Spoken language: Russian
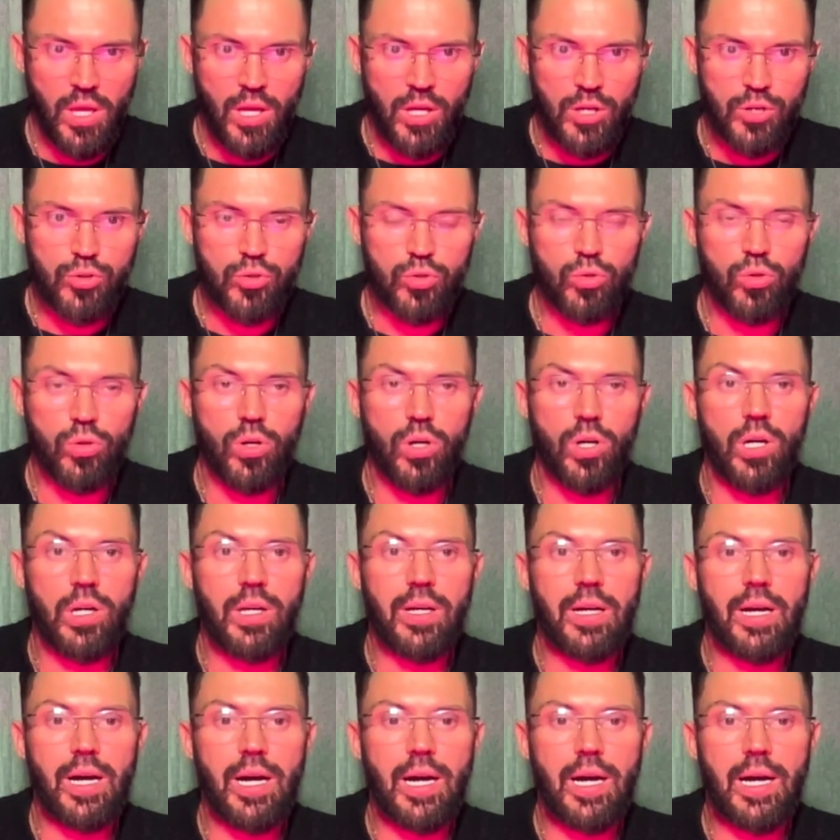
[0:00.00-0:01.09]
что
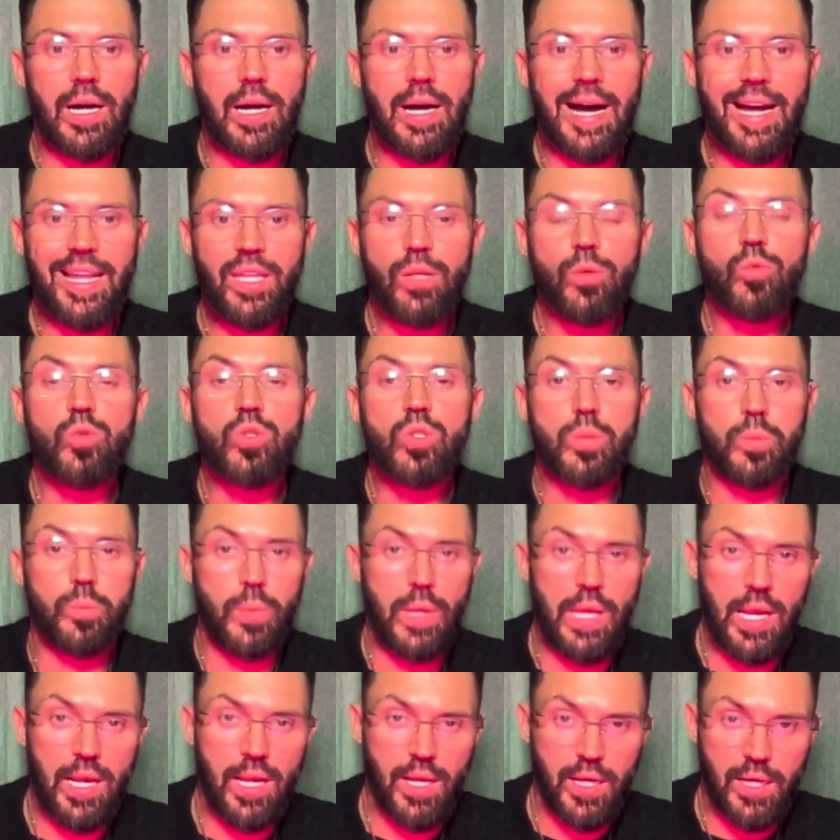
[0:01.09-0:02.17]
а, они
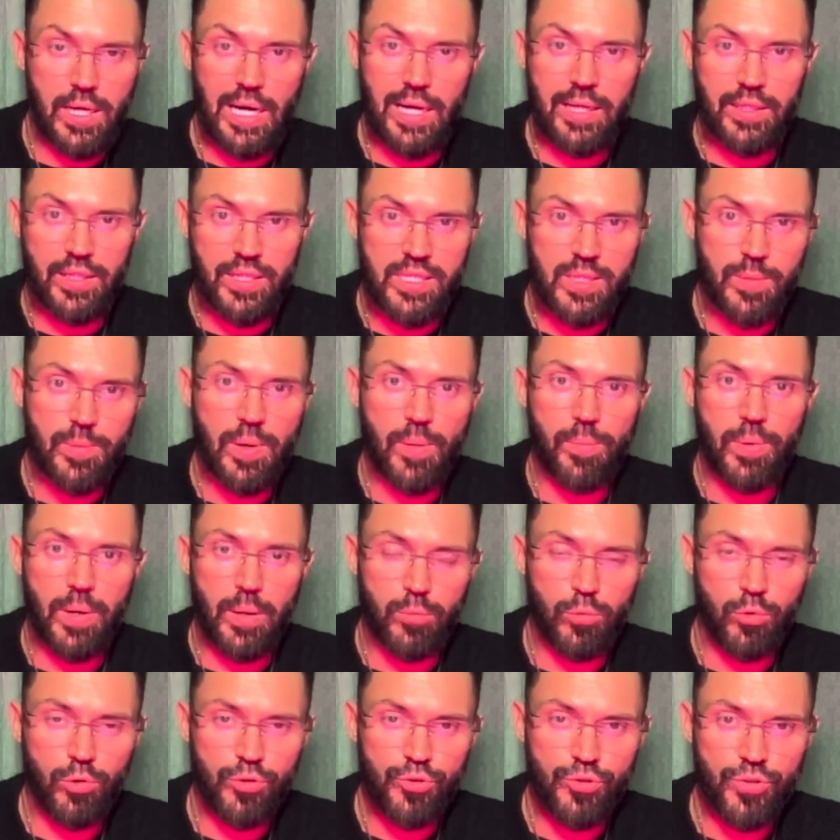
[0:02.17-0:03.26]
успели как-то себе
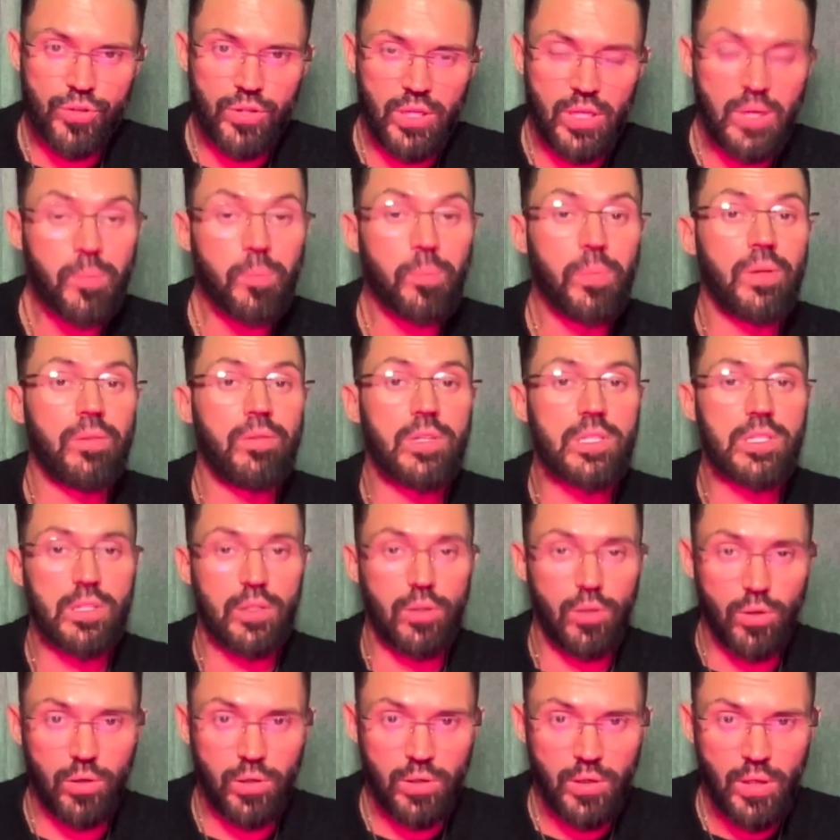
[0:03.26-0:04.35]
помочь, им
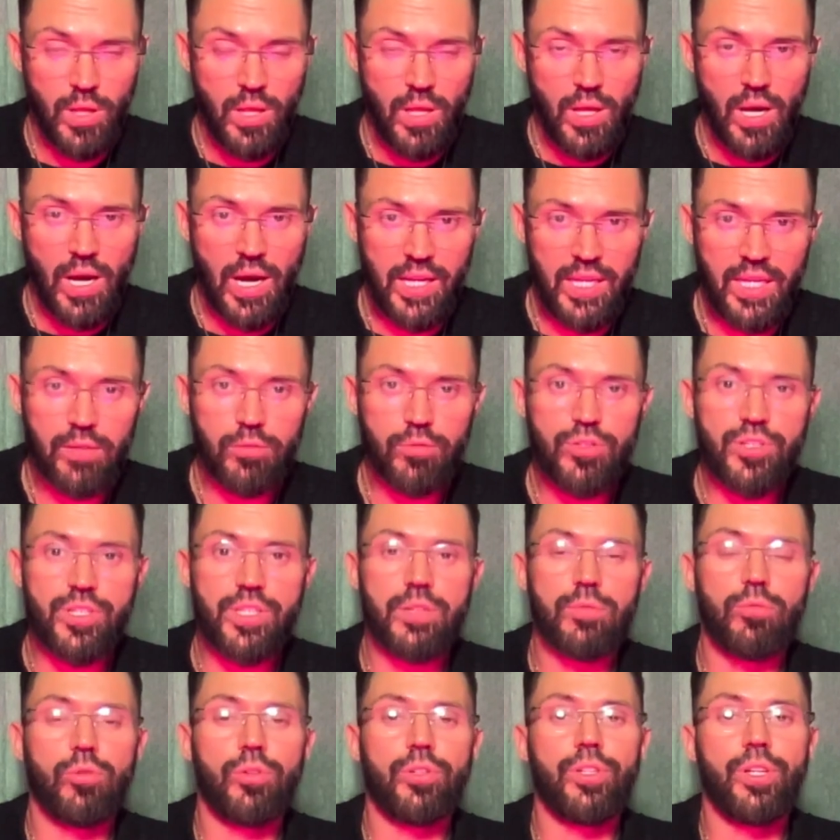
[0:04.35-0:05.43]
повезло, они вот
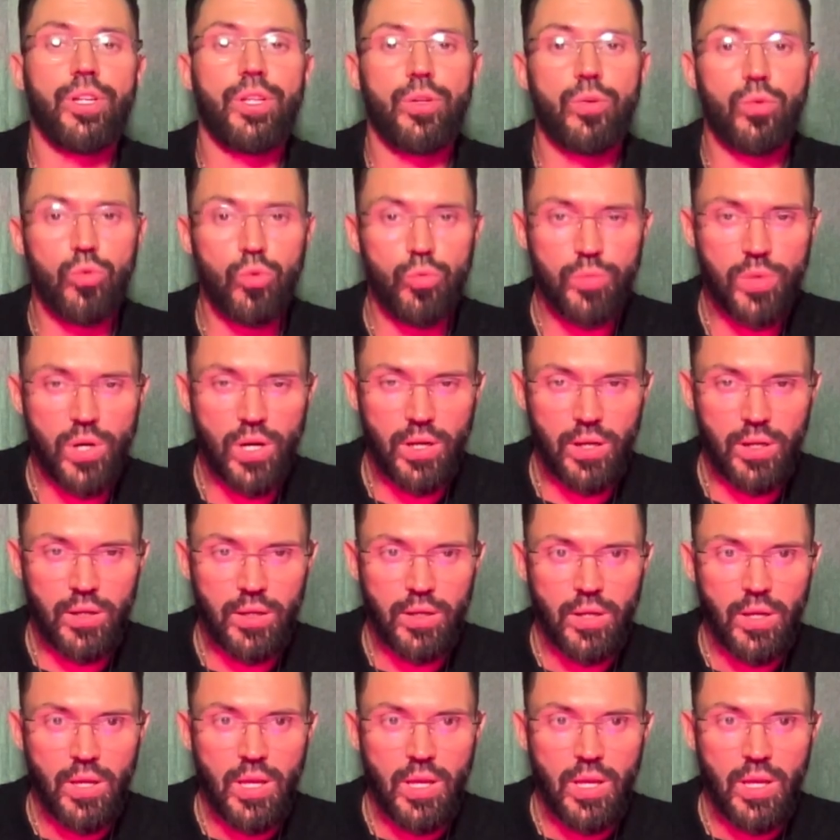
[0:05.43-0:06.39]
сегодня не умерли,